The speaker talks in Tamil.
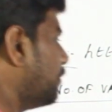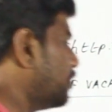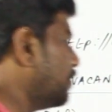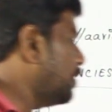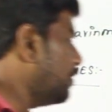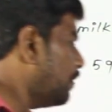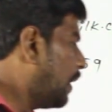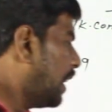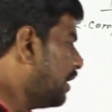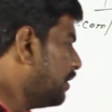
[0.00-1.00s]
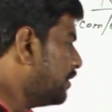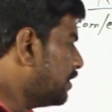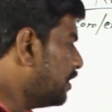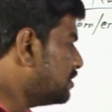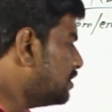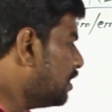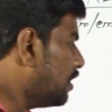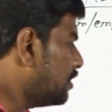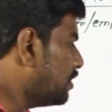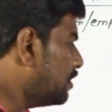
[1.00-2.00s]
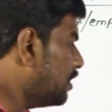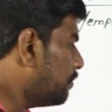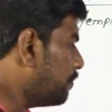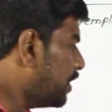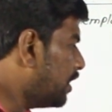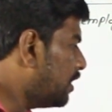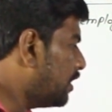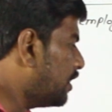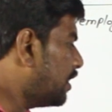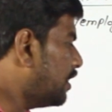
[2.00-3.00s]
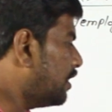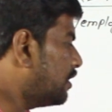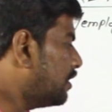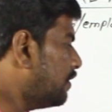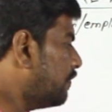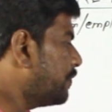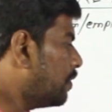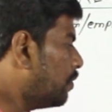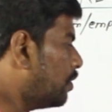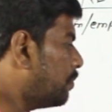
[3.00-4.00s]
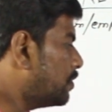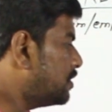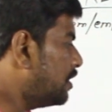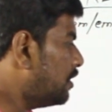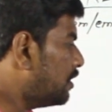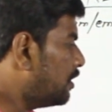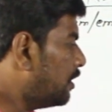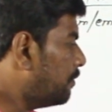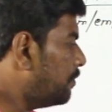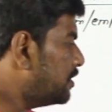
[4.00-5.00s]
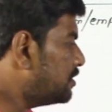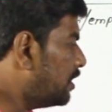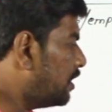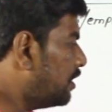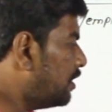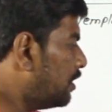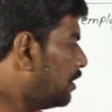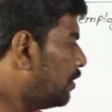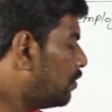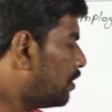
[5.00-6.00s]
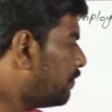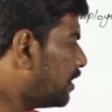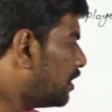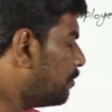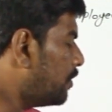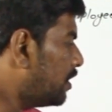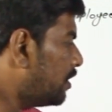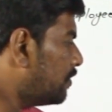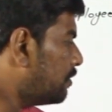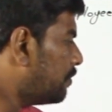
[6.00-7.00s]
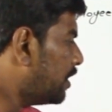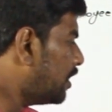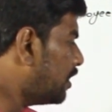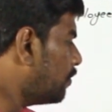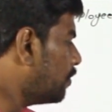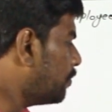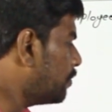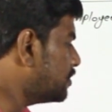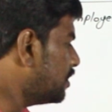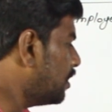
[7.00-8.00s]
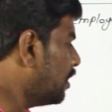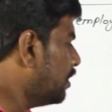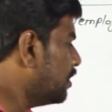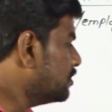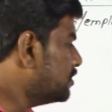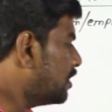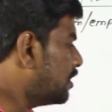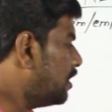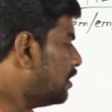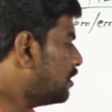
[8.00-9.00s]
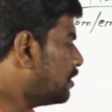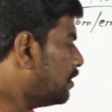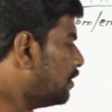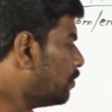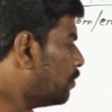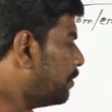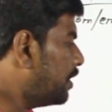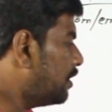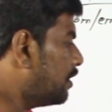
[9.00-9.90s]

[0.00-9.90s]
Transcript: பொறுத்த வரைக்கும் எஸ்சி அருந்ததியர் ப்ரியாரிட்டி கேண்டிடேட்டுக்கு ஒரு போஸ்டிங் எம்பிசி அண்டு டிநோட்டிஃபைட் கம்யூனிட்டிக்கு வந்து ப்ரியாரிட்டிக்கு ஒரு போஸ்டிங் ஜென்ரல் டேர்ன் உமன்